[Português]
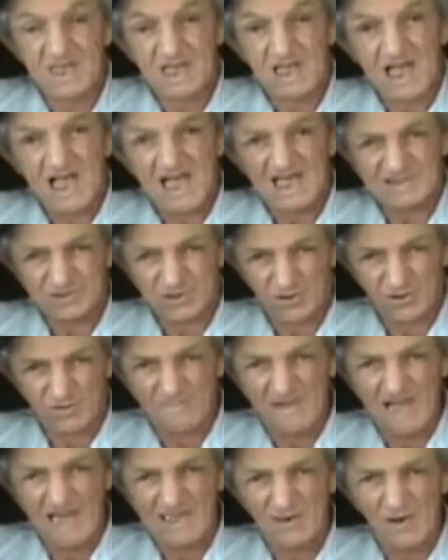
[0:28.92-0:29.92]
A dor
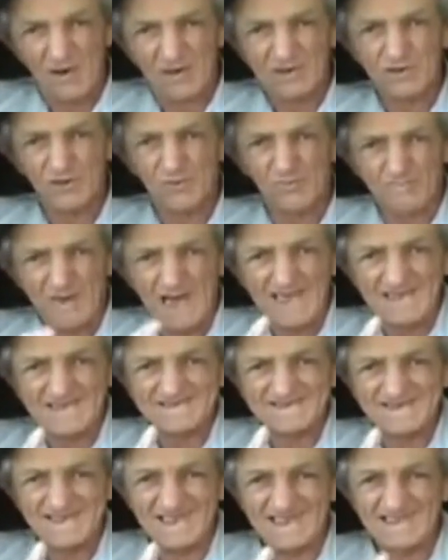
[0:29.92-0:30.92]
maior que um pai
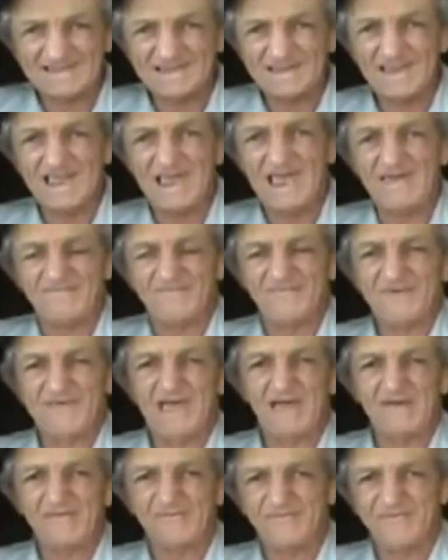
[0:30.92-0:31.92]
sente é
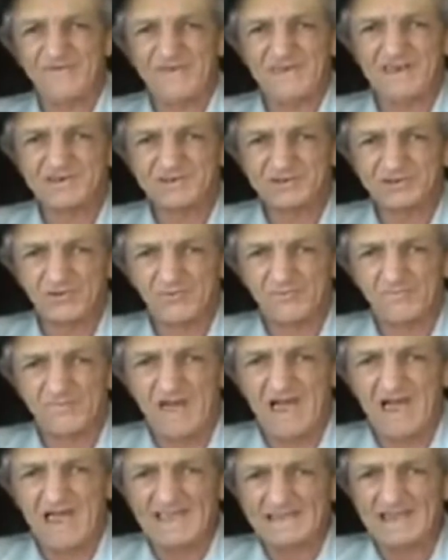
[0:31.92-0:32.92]
ver a filha
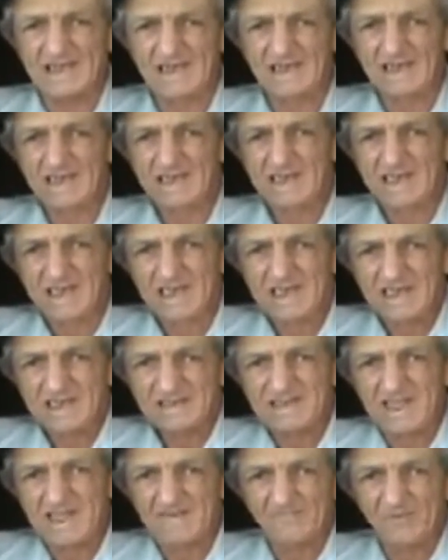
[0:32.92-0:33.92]
estrupada,
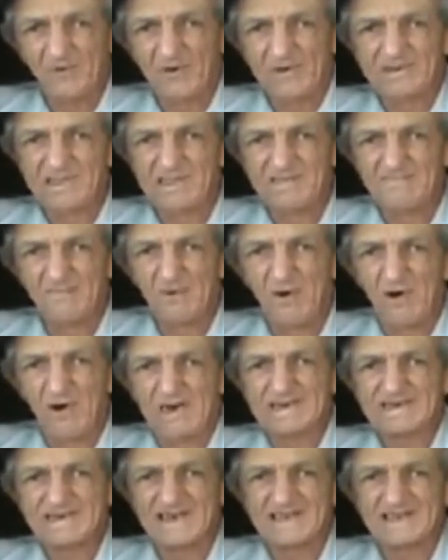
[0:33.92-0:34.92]
depois de
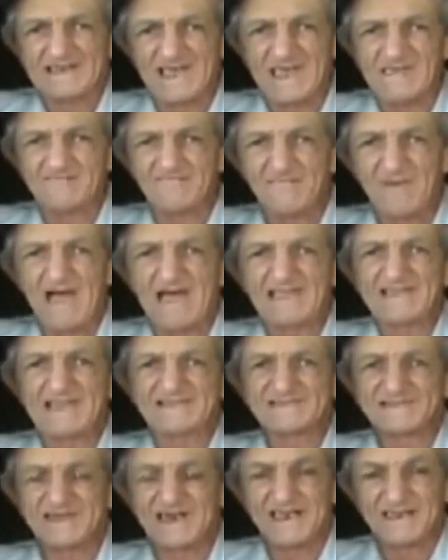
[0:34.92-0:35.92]
morta,
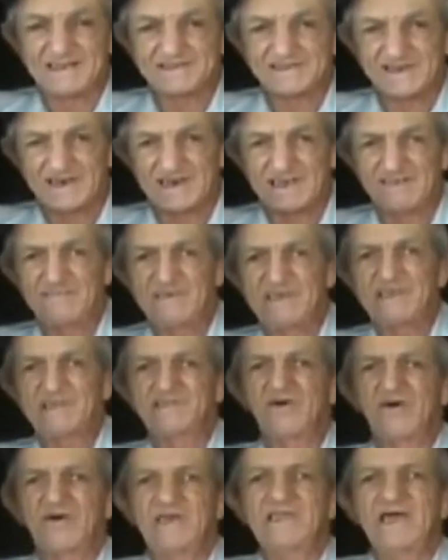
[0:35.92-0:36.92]
queimada, três crimes que
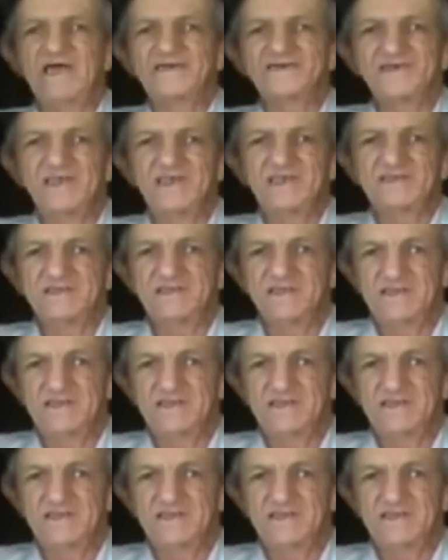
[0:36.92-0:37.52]
dói na gente.